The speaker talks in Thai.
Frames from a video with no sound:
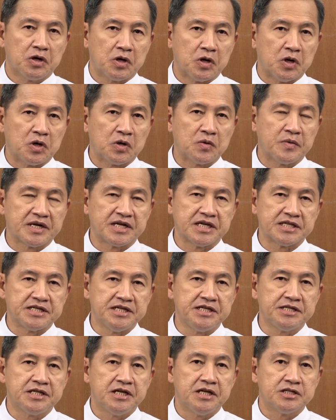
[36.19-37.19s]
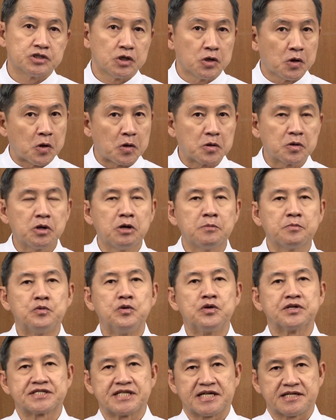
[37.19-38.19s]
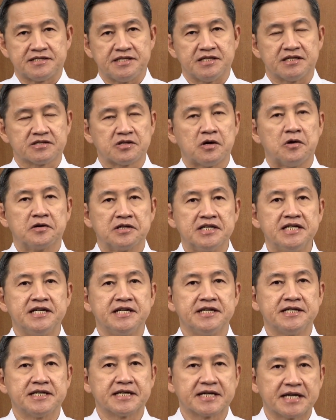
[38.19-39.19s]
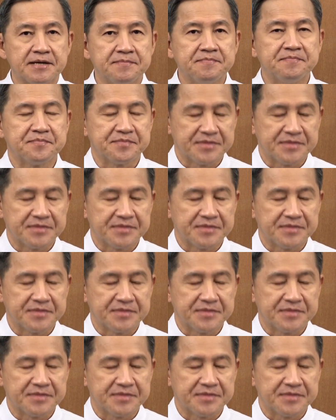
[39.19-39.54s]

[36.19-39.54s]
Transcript: ของวันอาทิตย์ ฉลองครอบครัวศักดิ์สิทธิ์ต่อเลยนะครับ